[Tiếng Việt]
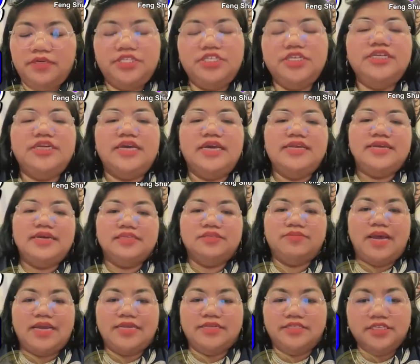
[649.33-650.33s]
trên giấy trai
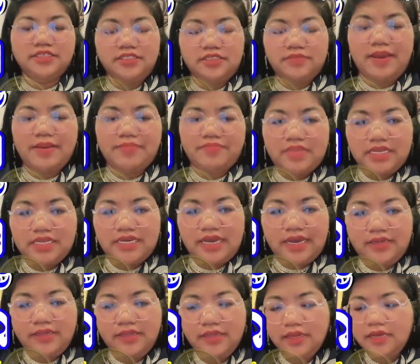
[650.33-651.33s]
sẵn chẳng sẽ mẹp tại
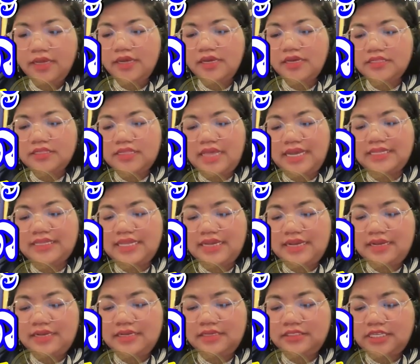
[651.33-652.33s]
trái tha
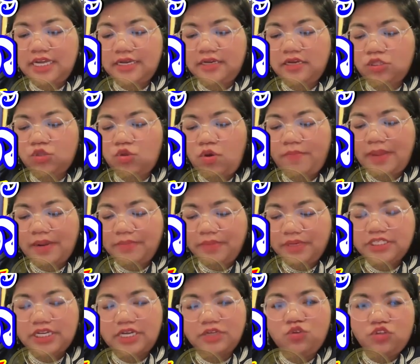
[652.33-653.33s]
ta chạy ở toàn ăn
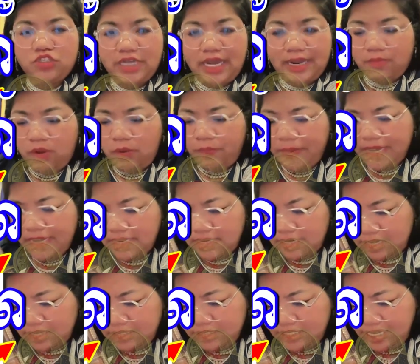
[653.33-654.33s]
mới chạy chưa chạm bao phê trả
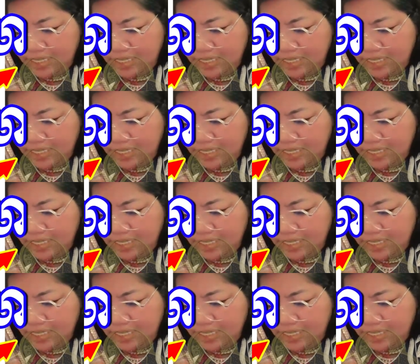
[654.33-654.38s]
lời